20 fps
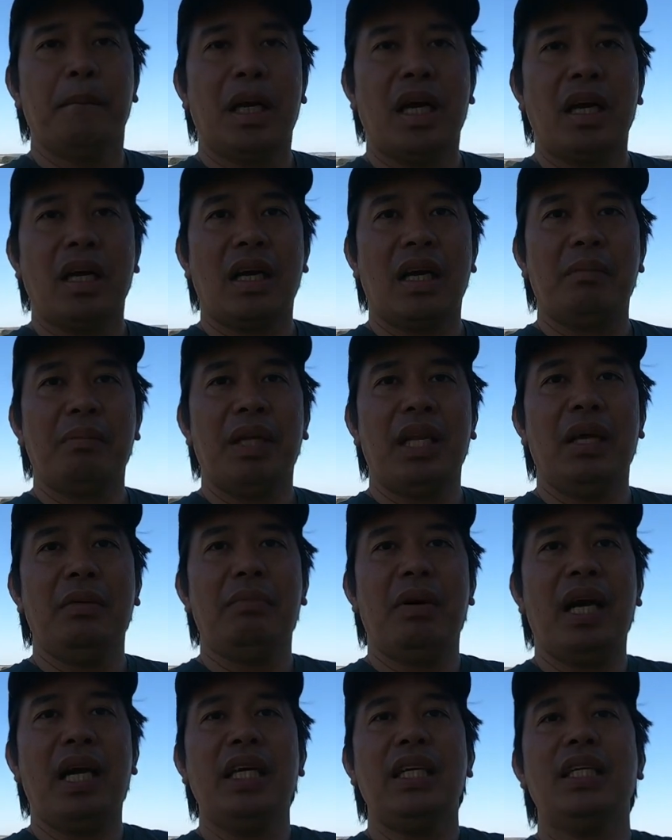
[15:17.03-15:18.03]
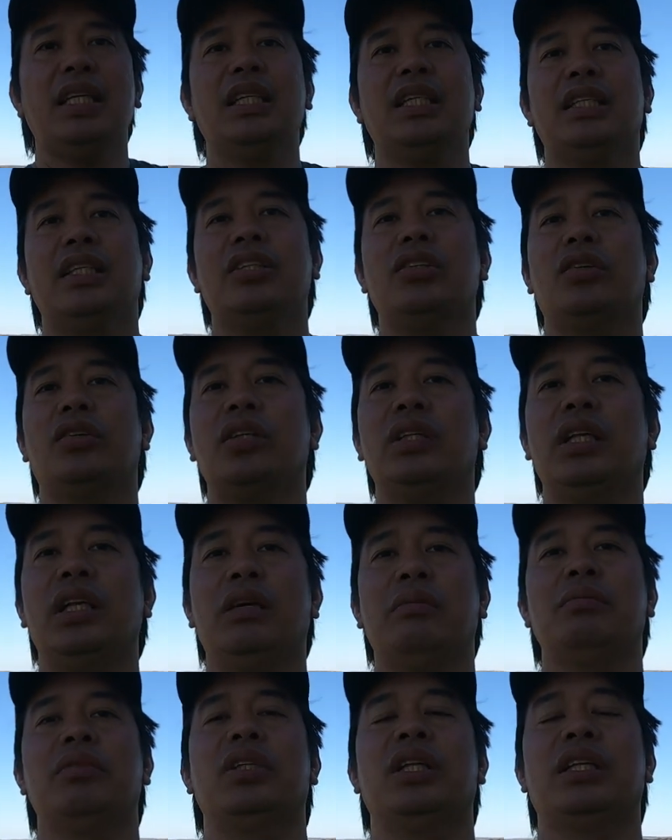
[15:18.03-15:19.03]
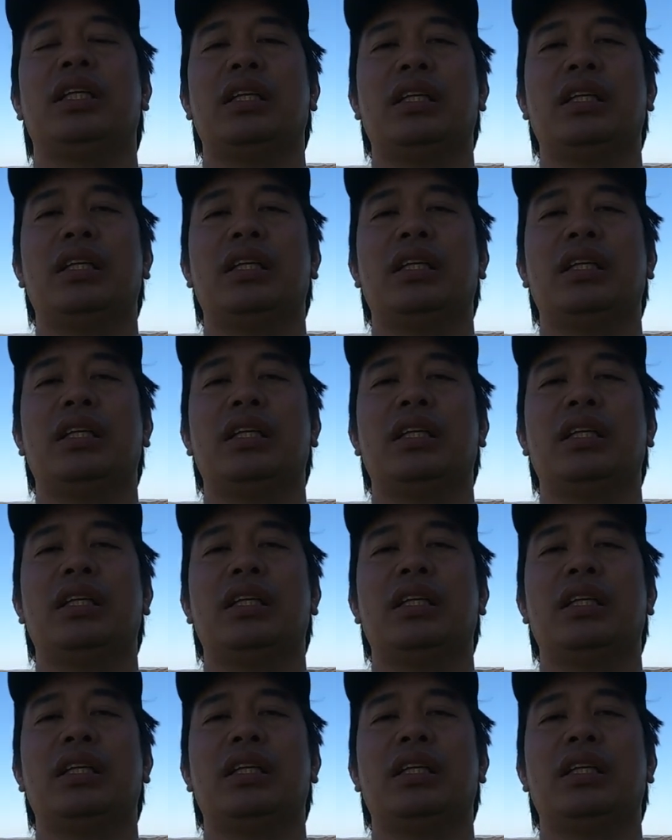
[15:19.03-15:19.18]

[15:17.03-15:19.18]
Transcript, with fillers: mga kabalaybay, dito ko na lang muna